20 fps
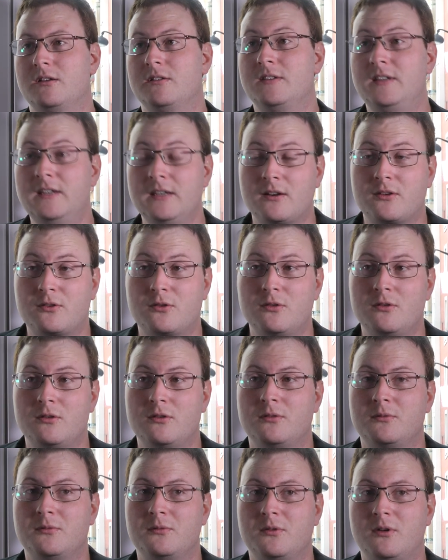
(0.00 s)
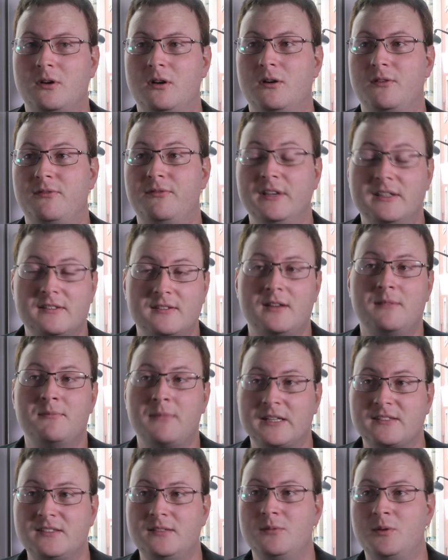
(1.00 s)
dire que fixer le
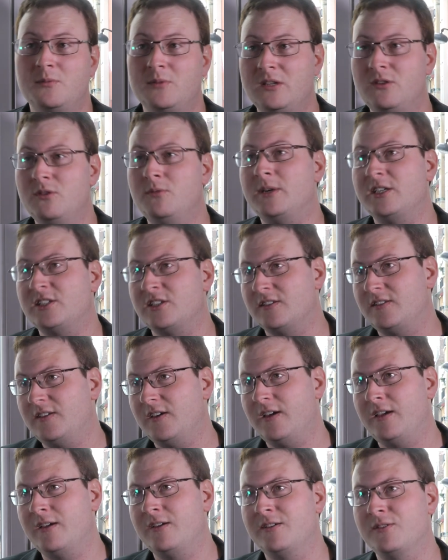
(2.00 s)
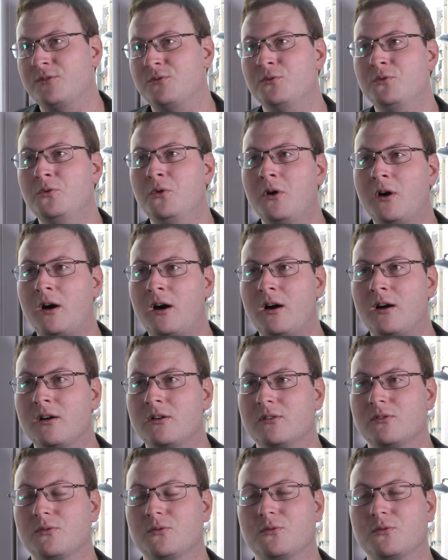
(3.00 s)
maximum des dommages-intérêts qu'on aura